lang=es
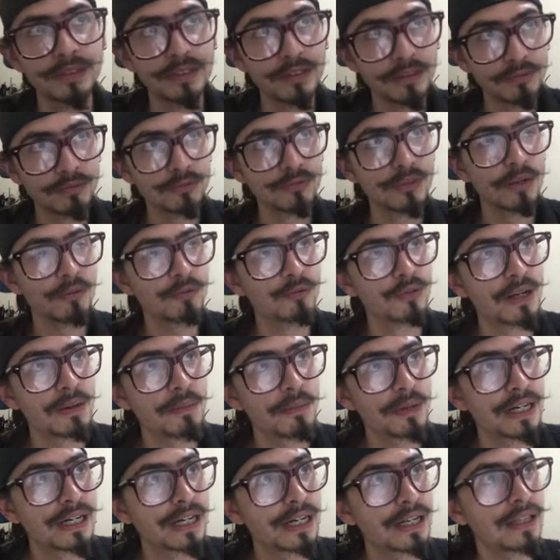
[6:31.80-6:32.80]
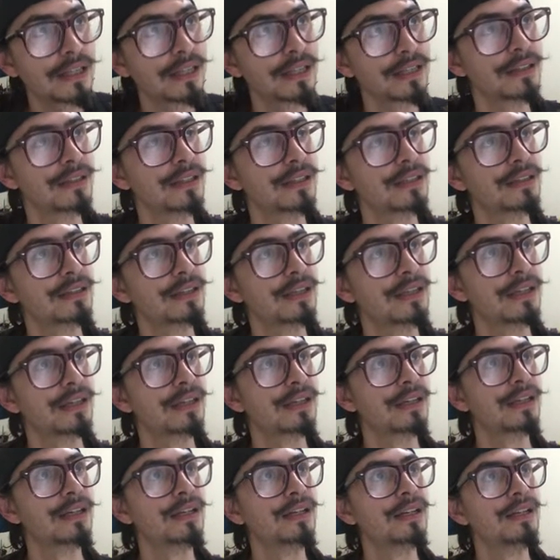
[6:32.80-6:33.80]
una, manera de,
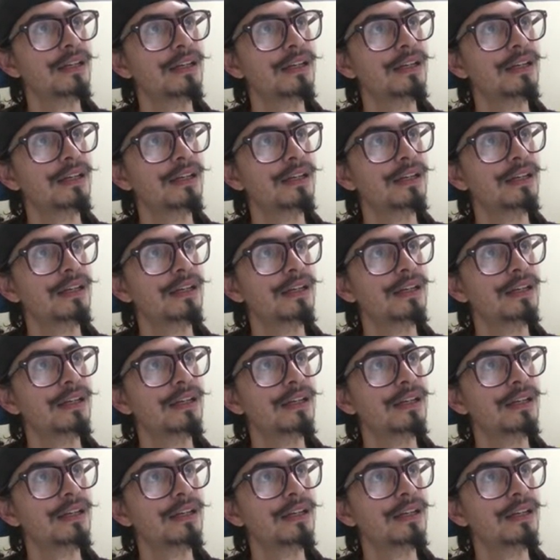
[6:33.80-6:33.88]
de,